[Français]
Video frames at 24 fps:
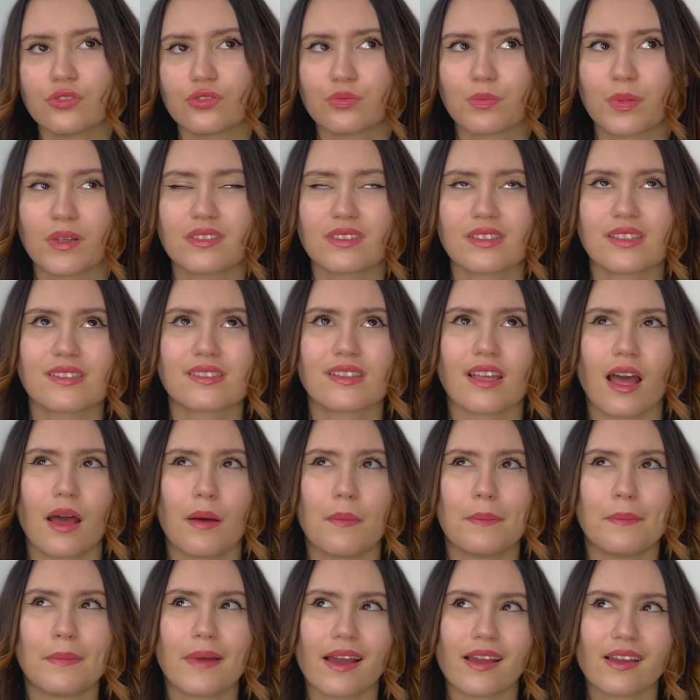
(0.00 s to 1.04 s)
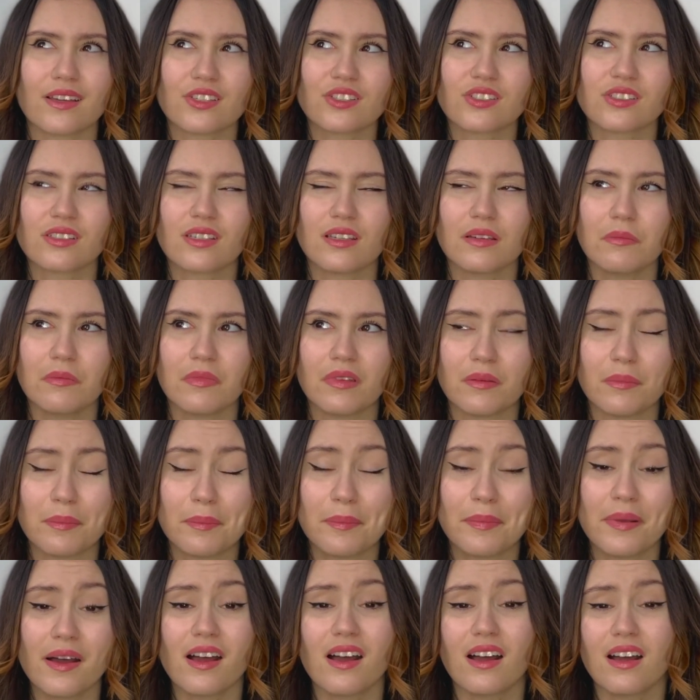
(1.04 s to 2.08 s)
je pense que ça a marché mais
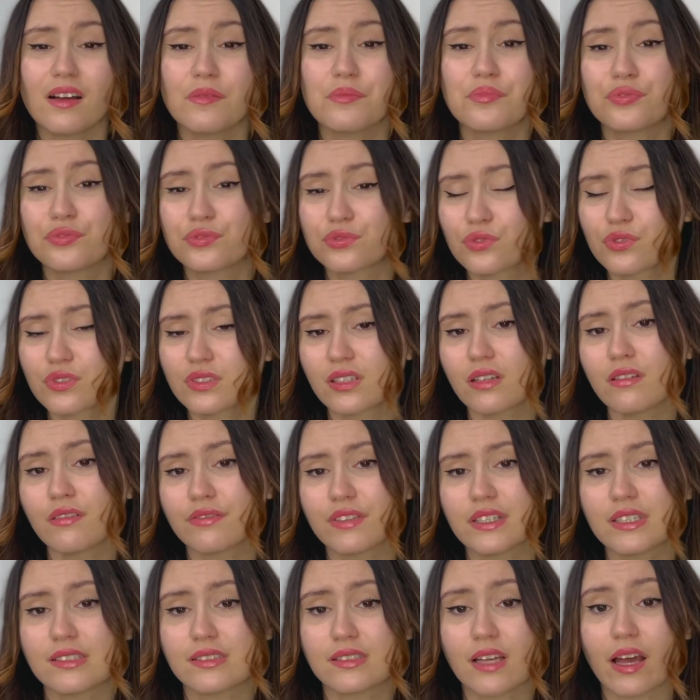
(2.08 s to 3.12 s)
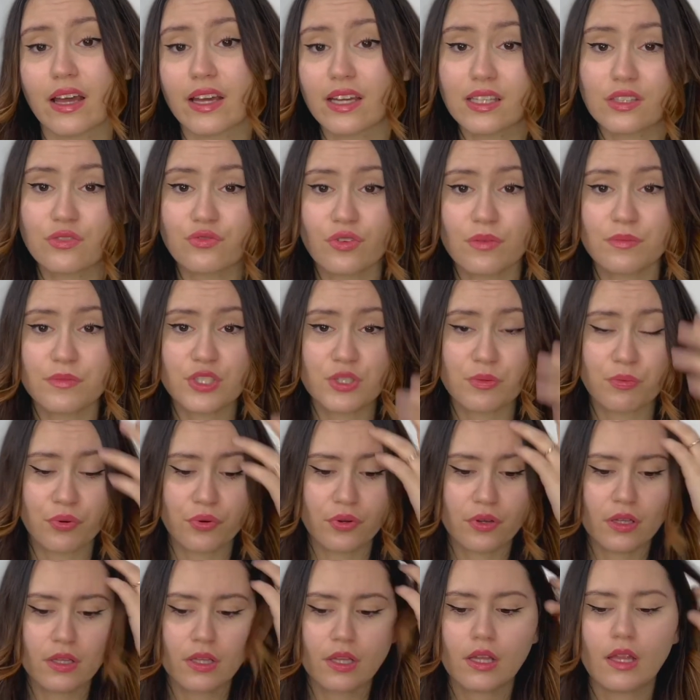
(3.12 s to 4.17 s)
pas plus que ça en fait, ça a réduit un petit peu
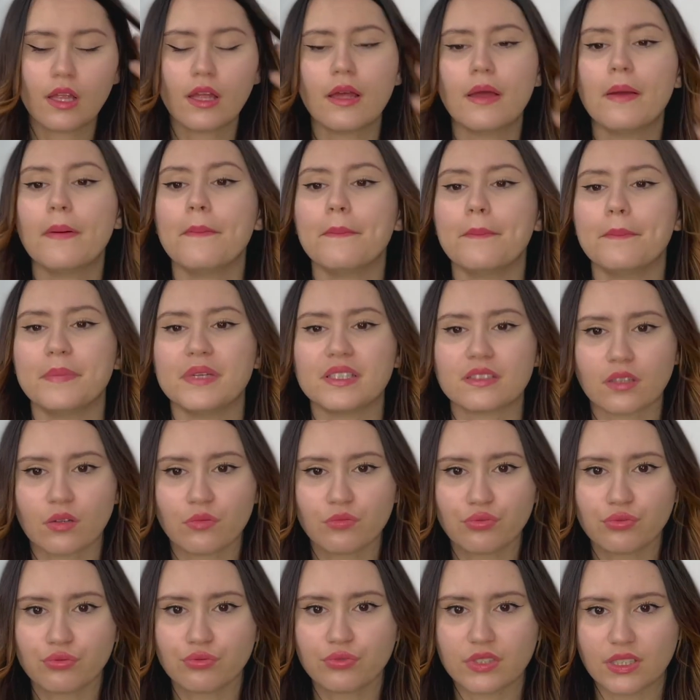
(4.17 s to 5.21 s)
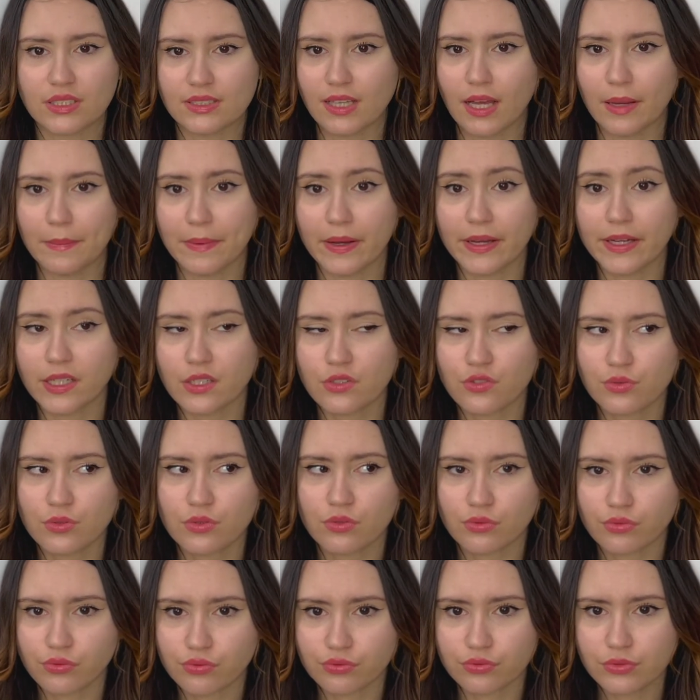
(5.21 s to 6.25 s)
mais sans plus, ça ça n'a pas réduit de
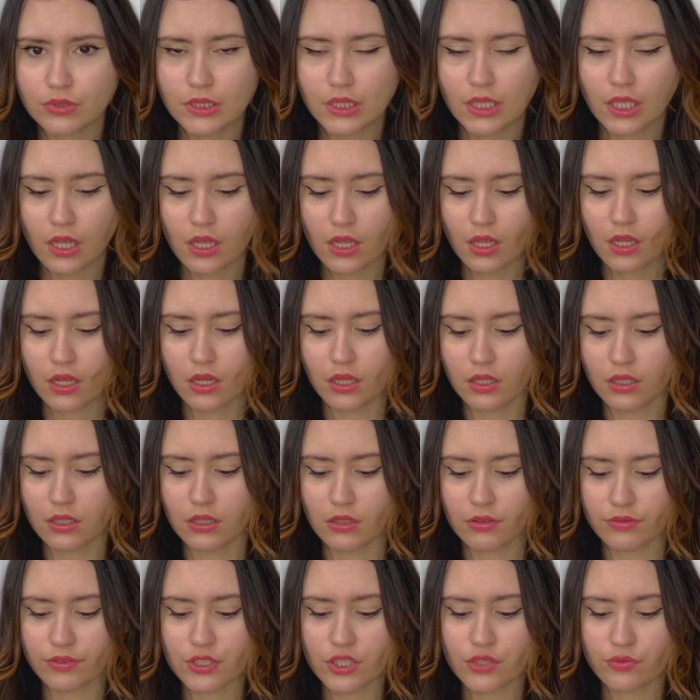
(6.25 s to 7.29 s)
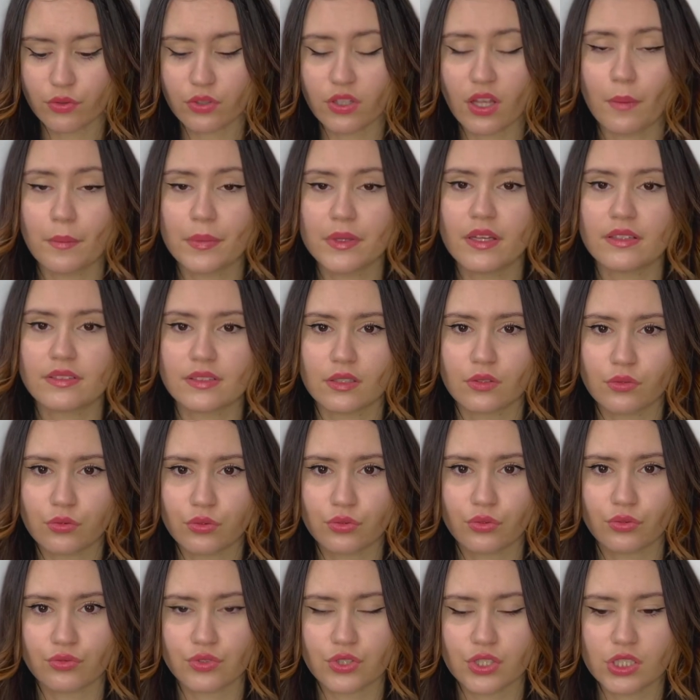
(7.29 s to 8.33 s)
fond. Euh, en fait, il faut le tremper dans un
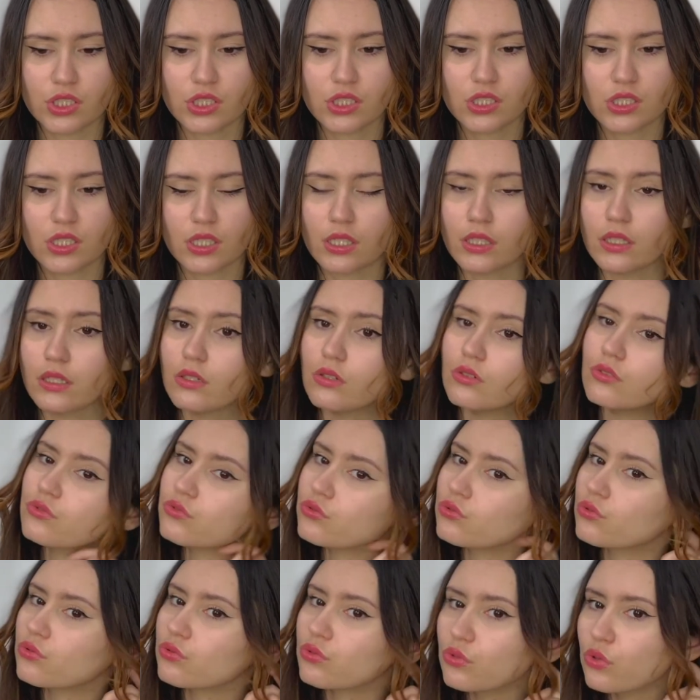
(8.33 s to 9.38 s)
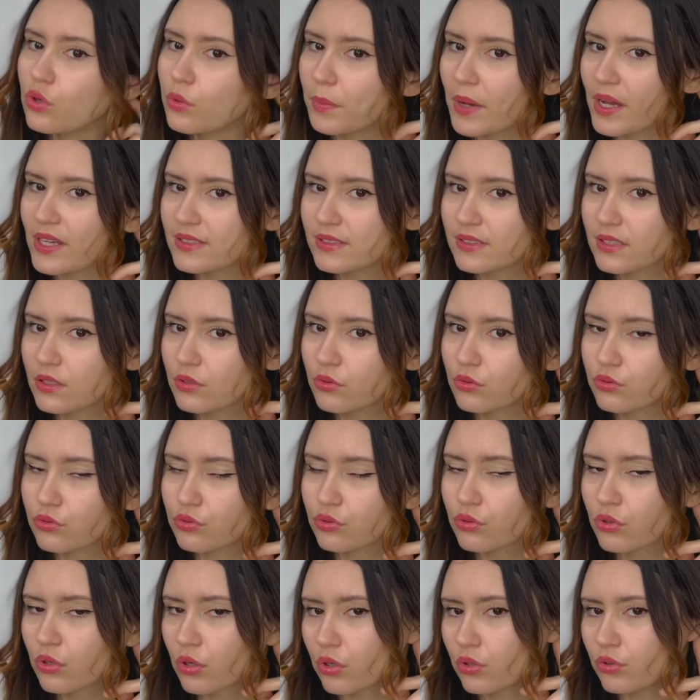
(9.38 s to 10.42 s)
coton de chige et euh, du coup le passer
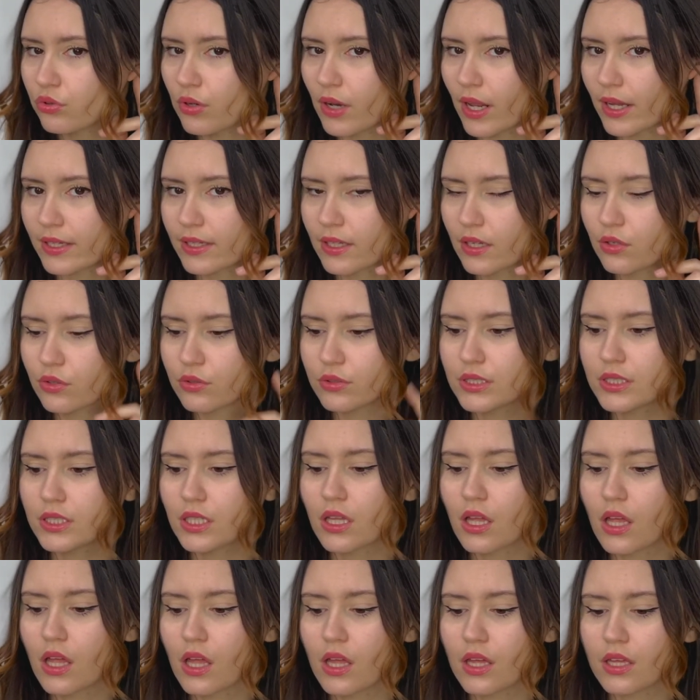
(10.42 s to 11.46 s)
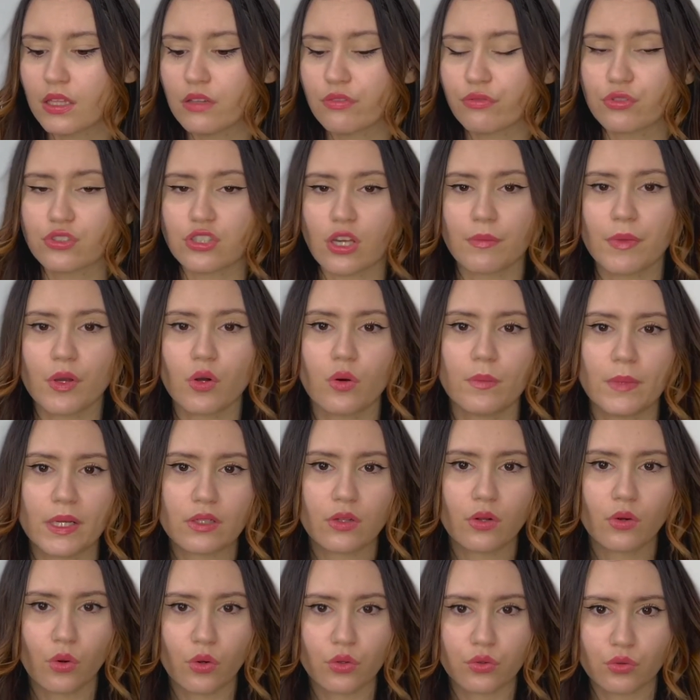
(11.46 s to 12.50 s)
autour euh, de la kéloïde. Il faut jamais remettre le
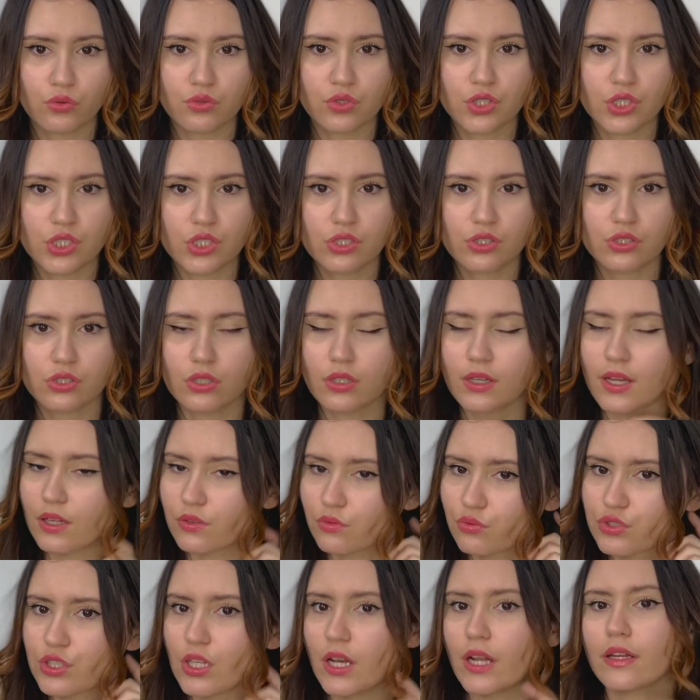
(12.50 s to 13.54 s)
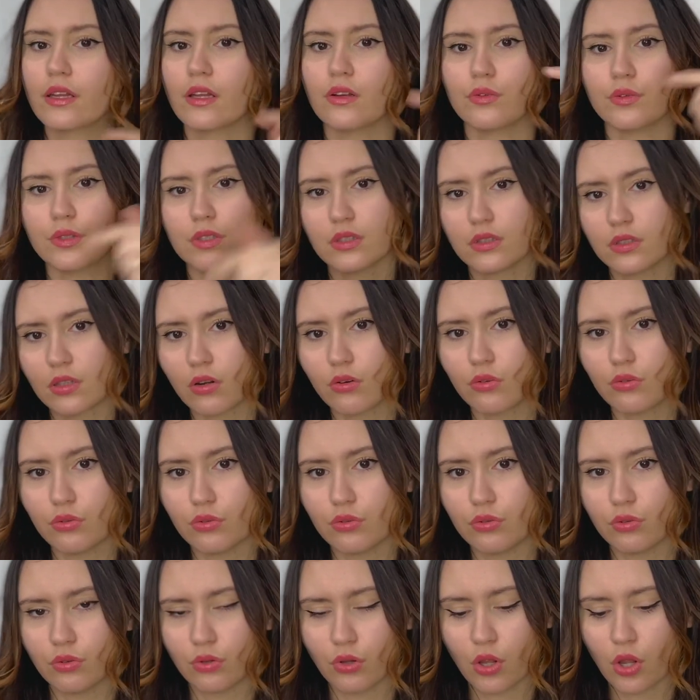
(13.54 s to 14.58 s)
coton de chige qu'a touché la kéloïde dans
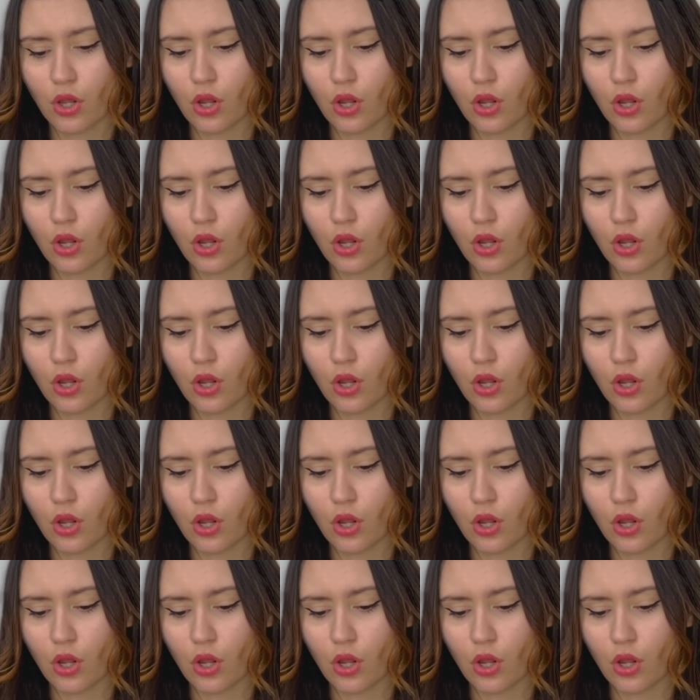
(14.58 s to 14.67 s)
le,